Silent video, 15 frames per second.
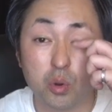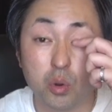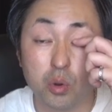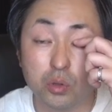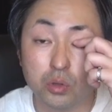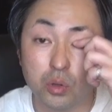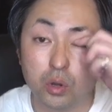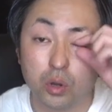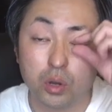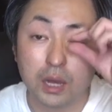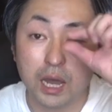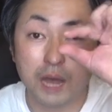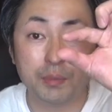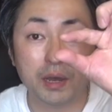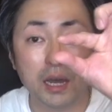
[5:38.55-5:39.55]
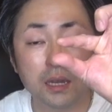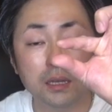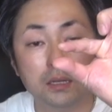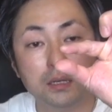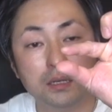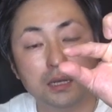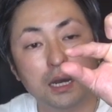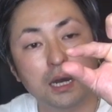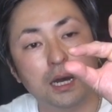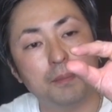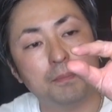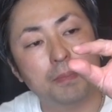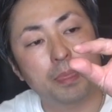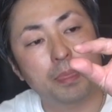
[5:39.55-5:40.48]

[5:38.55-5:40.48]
ここの幅が